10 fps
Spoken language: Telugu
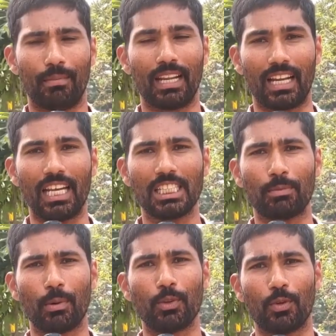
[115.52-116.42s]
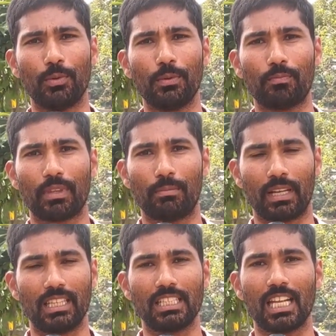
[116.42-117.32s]
మన రాష్ట్ర ప్రభుత్వము
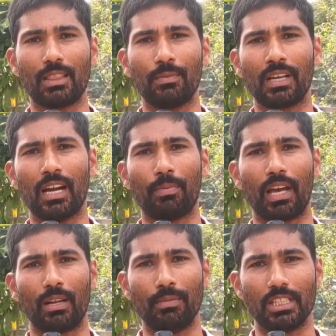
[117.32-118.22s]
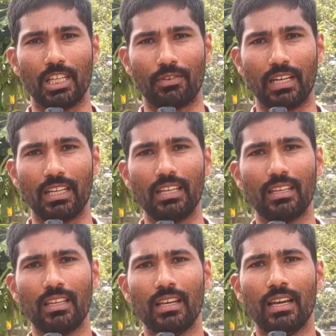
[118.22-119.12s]
ప్రతిష్టాత్మకంగా ప్రారంభించినటువంటి
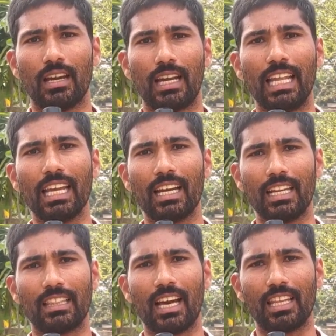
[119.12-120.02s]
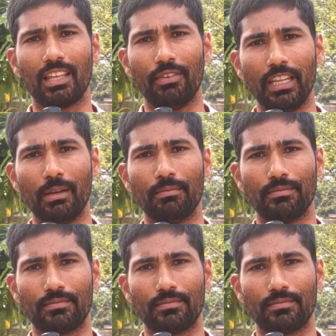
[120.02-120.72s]
లింగ నిర్ధారిత వీర్యం